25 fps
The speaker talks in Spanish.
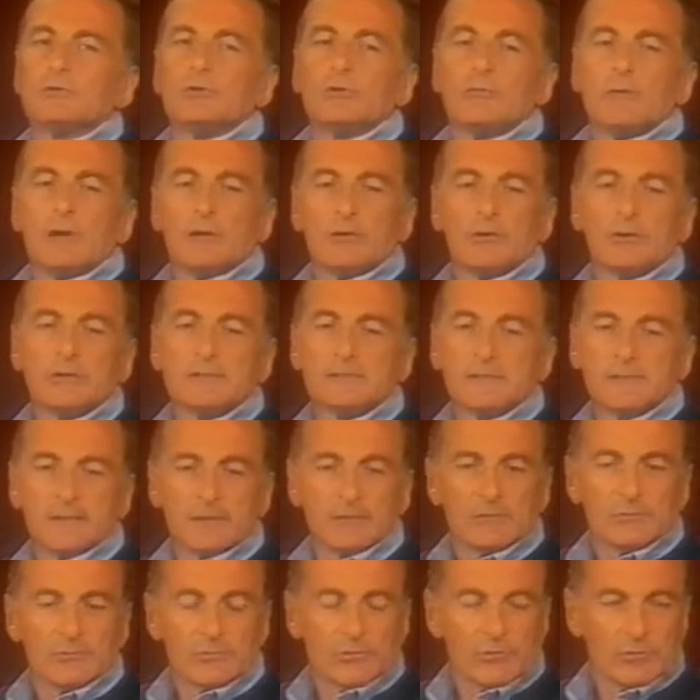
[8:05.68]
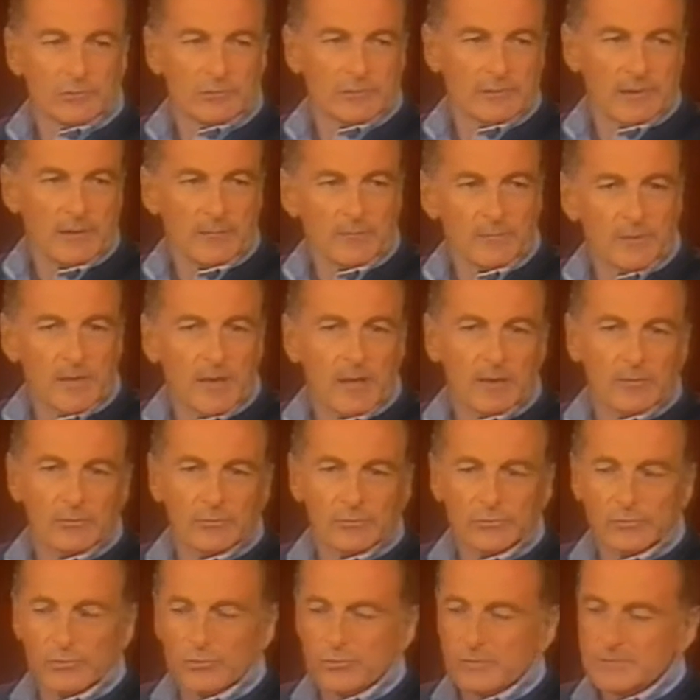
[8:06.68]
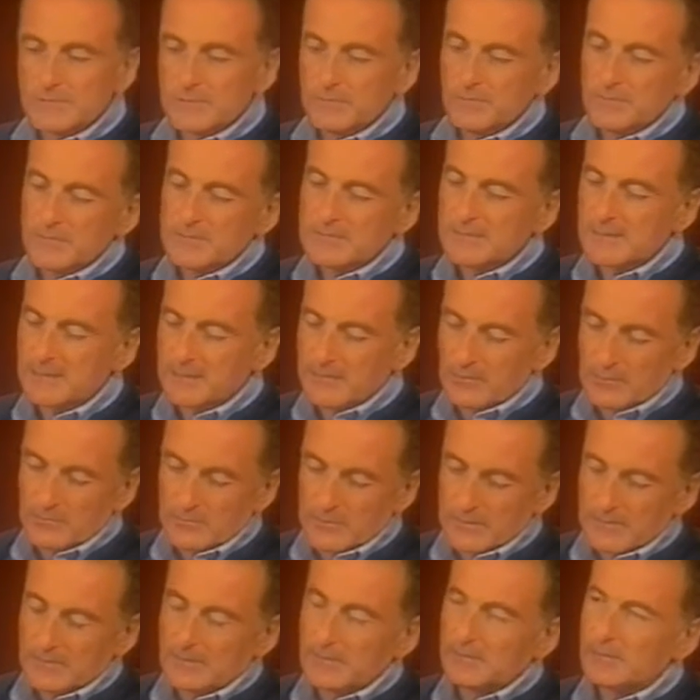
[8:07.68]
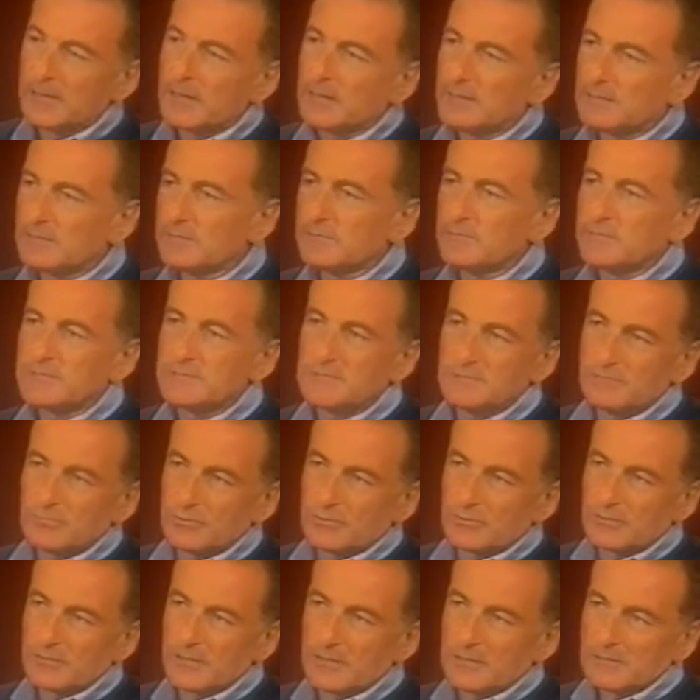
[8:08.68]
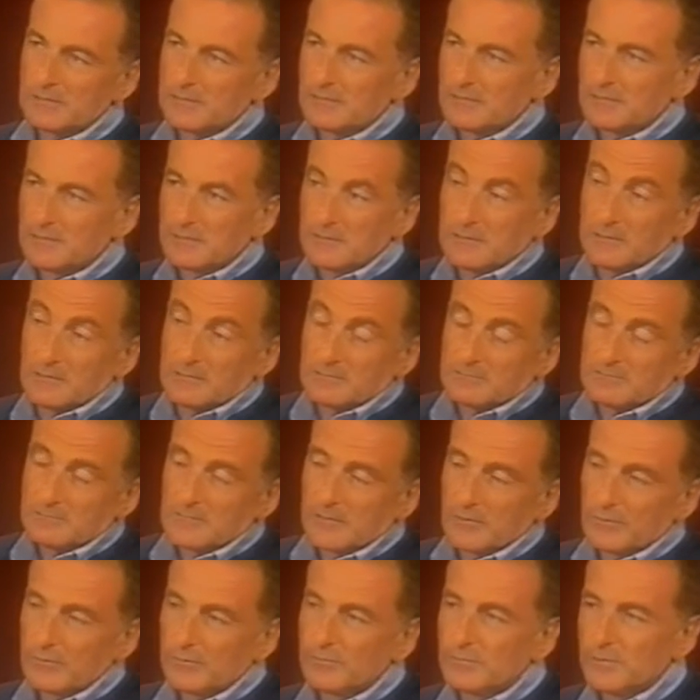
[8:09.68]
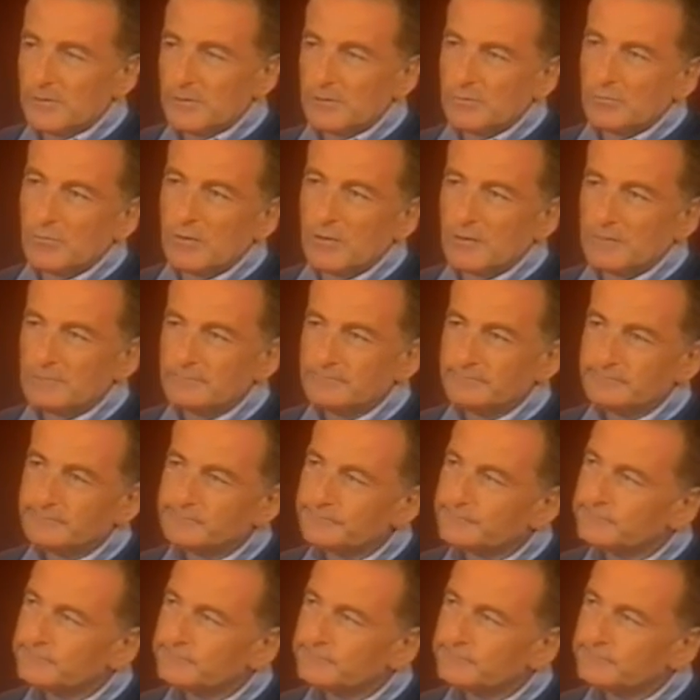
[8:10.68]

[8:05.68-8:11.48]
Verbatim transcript: donde los valores están todos cambiados, donde se piensa que lo material es más importante que, que, lo espiritual,